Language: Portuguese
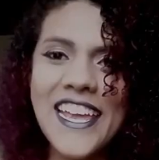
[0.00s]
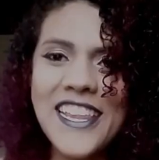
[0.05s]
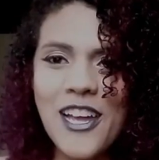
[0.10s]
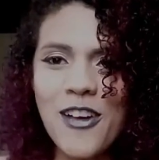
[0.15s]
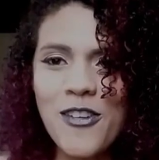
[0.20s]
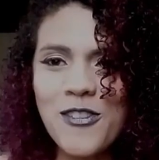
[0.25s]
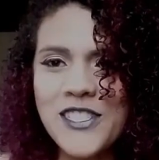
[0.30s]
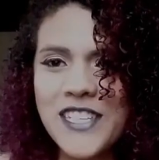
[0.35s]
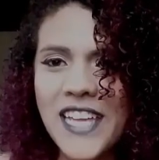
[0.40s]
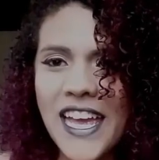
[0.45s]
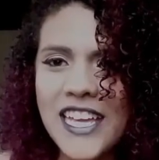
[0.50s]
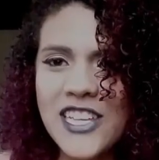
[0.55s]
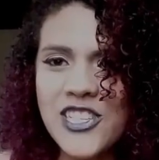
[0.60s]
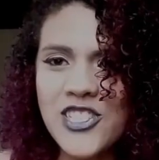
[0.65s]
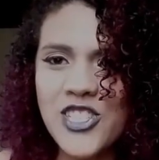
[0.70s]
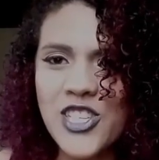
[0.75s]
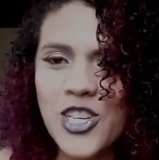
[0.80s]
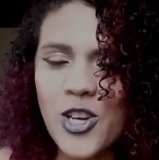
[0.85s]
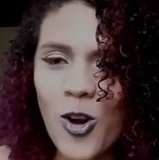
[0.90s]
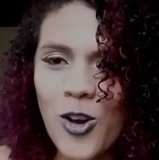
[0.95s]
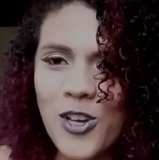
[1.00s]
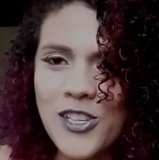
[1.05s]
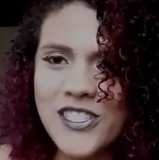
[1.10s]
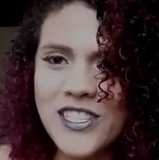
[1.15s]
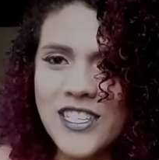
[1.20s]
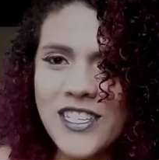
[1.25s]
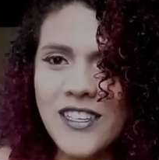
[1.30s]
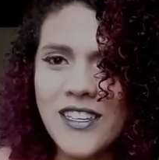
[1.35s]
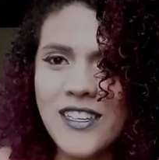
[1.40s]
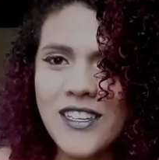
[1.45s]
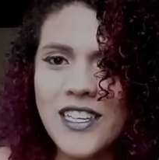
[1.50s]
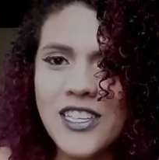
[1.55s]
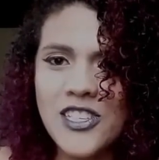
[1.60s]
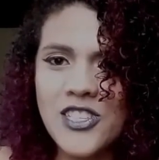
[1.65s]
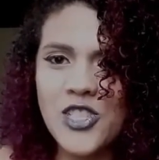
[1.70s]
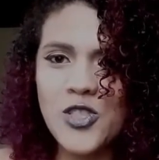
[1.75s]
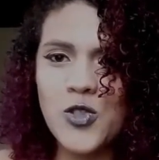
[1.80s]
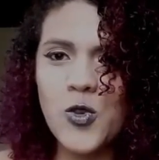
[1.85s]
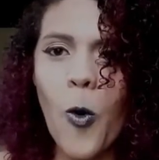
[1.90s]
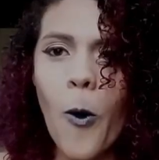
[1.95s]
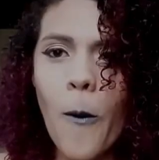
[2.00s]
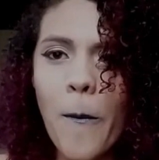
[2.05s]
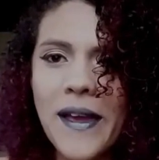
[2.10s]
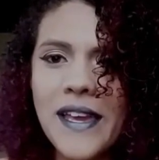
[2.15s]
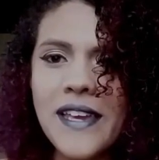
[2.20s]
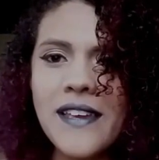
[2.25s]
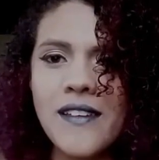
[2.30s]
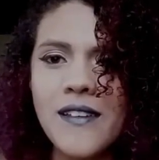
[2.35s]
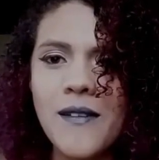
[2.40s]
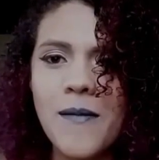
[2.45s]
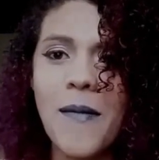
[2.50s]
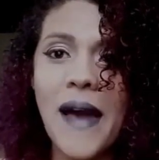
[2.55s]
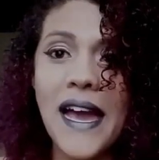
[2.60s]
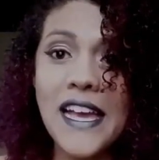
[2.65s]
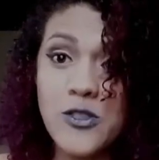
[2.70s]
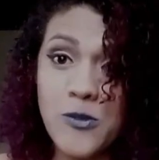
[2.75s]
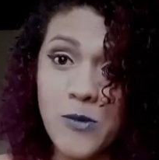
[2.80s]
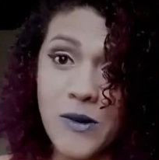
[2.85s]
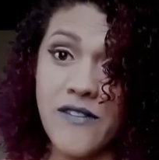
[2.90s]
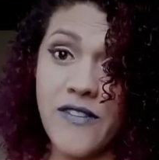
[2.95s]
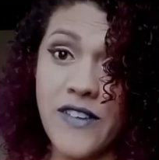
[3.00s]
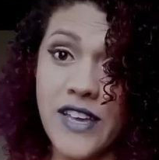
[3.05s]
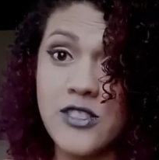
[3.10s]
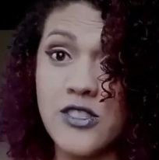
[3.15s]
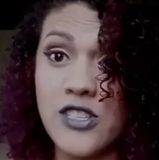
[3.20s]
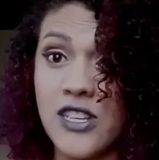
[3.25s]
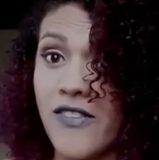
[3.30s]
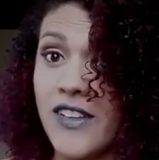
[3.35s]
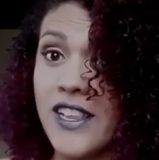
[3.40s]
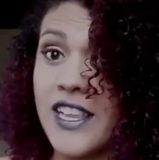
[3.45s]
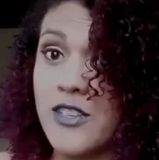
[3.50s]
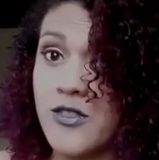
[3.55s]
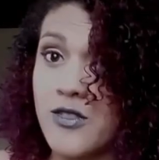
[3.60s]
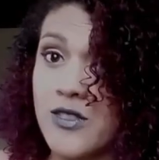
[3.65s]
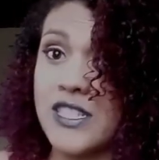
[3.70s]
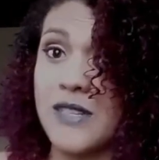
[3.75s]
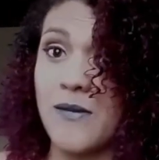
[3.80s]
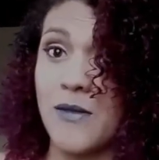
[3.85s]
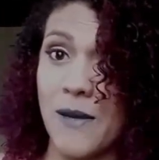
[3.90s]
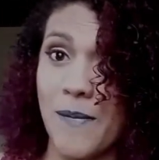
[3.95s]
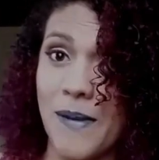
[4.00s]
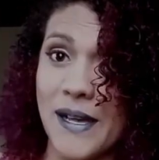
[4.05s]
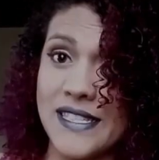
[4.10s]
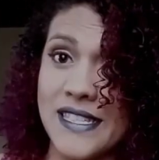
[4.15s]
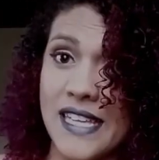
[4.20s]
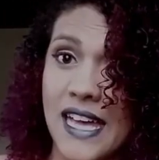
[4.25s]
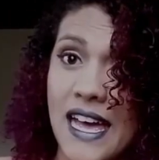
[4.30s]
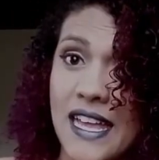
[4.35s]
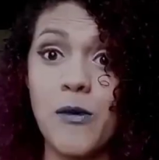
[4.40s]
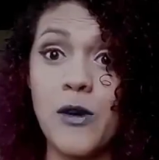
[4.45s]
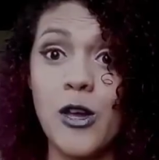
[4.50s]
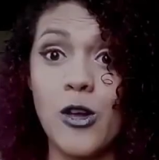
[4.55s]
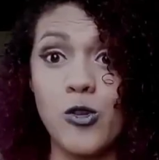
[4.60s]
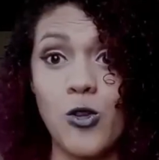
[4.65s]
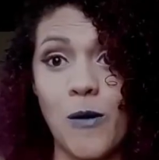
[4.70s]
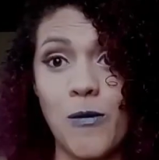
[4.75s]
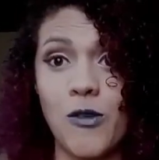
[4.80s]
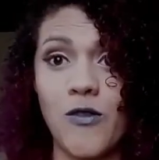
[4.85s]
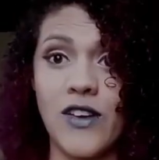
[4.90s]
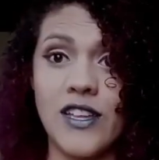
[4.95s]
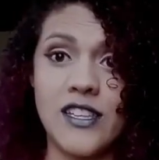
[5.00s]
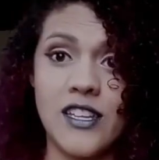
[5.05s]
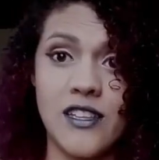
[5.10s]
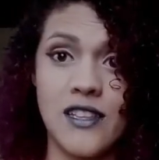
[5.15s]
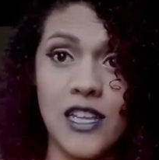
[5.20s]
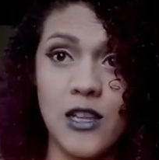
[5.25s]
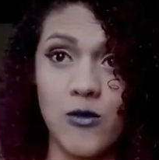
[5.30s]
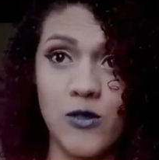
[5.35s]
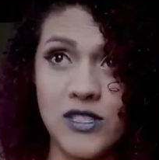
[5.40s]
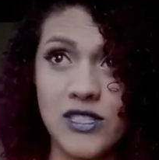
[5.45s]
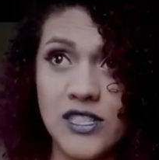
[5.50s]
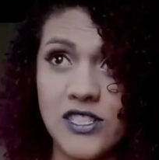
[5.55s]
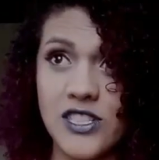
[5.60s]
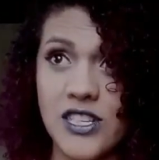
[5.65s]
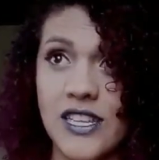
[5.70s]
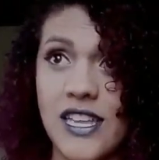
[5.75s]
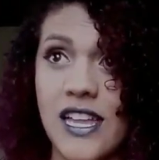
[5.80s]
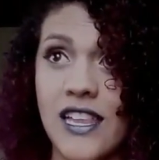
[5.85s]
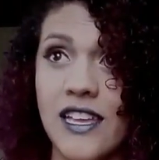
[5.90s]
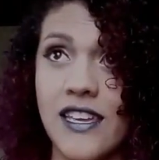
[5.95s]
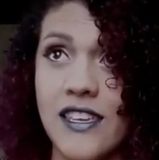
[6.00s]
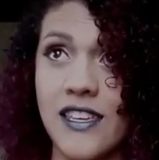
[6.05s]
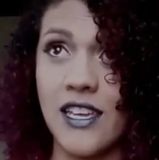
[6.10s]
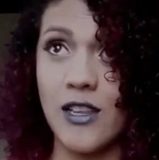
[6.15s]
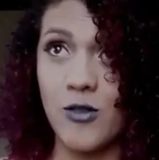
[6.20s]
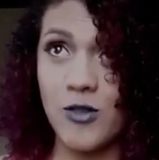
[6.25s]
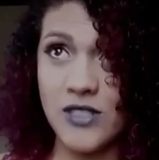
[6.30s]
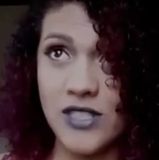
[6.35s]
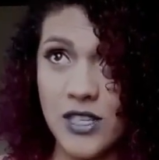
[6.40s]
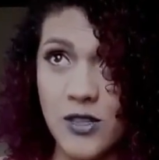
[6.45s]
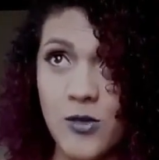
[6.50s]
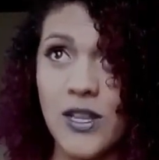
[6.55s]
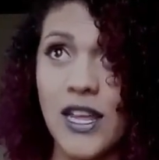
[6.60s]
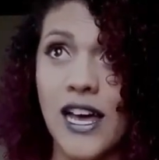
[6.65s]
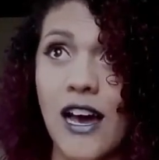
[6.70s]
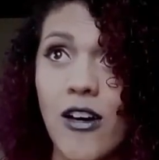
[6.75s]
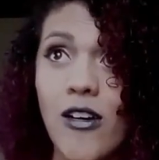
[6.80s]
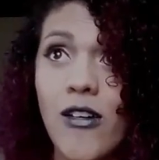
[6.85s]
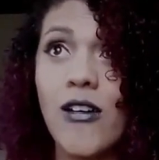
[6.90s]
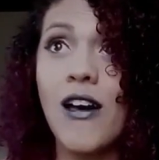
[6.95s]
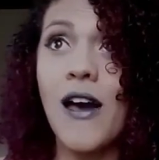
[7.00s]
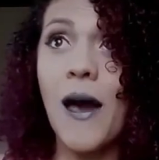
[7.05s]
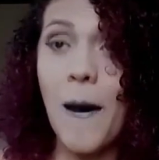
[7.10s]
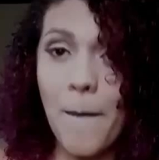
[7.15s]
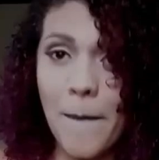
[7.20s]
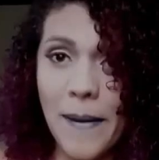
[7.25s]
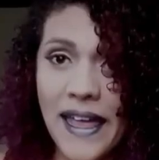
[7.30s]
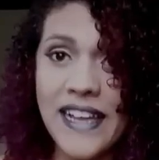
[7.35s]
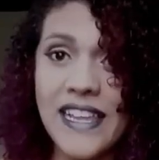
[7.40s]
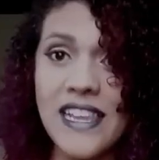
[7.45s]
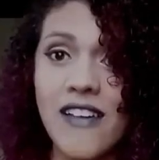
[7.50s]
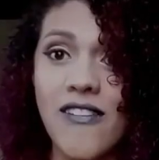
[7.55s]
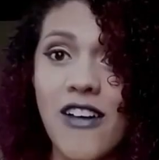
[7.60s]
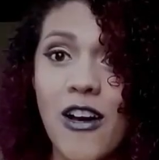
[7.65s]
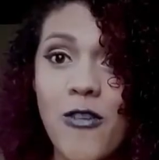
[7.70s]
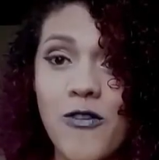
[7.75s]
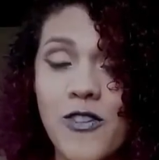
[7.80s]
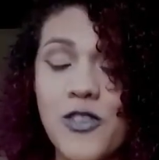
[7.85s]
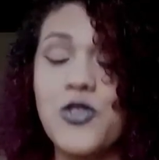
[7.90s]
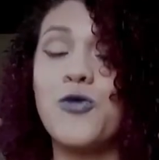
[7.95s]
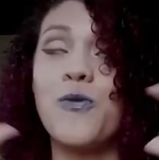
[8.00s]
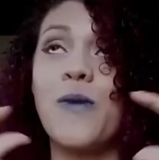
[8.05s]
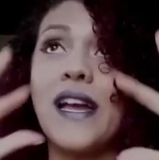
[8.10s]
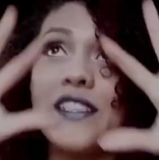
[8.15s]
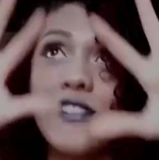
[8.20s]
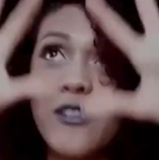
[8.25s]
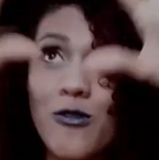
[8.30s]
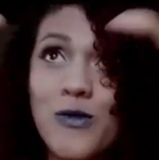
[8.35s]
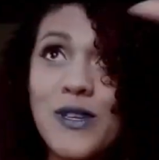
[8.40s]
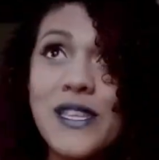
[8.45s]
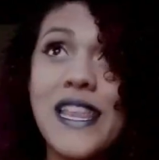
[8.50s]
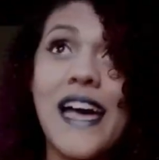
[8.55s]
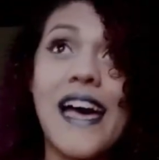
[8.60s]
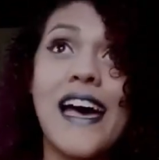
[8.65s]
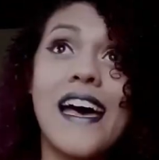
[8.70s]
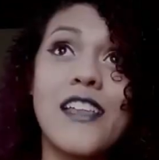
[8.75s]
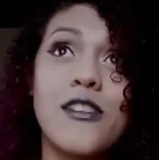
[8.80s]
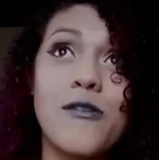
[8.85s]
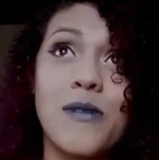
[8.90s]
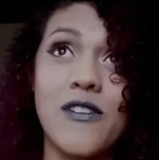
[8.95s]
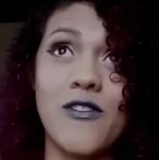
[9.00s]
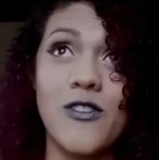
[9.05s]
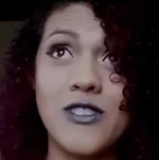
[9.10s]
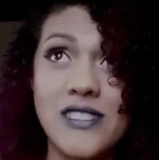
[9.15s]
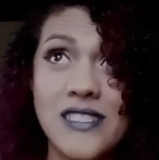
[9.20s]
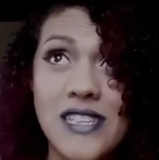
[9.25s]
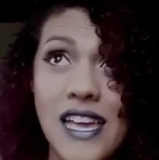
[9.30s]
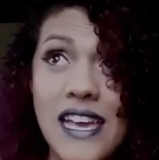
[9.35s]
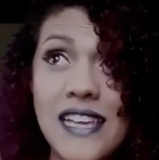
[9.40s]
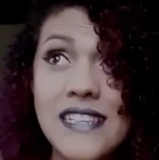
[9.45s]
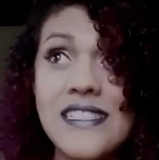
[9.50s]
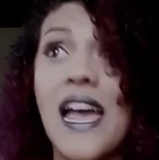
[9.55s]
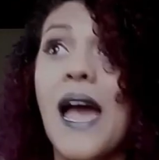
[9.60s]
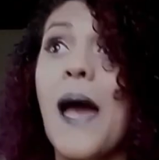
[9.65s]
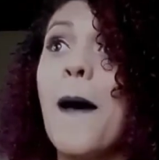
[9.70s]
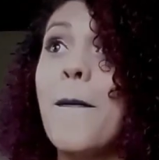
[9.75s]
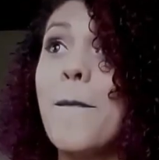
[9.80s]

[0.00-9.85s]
Então, gente, hoje, desculpem mais uma vez, eu já falei isso na semana passada, porque eu tô aproveitando a luz da janela aqui, a luz natural, para gravar um vídeo mais iluminado para vocês,